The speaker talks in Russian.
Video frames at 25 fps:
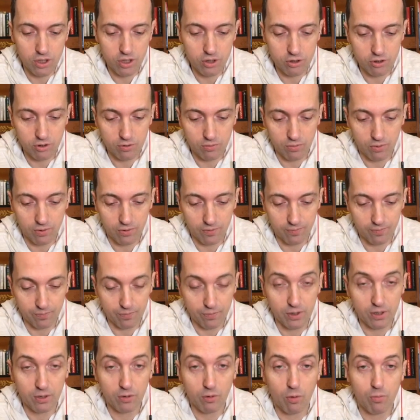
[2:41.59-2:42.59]
чтобы
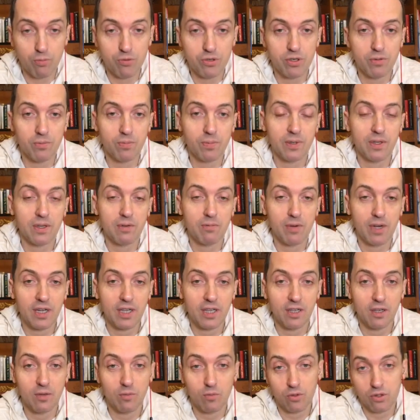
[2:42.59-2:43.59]
было общее
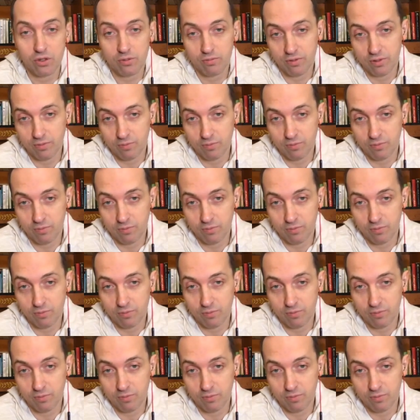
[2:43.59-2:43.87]
понимание, и, может быть,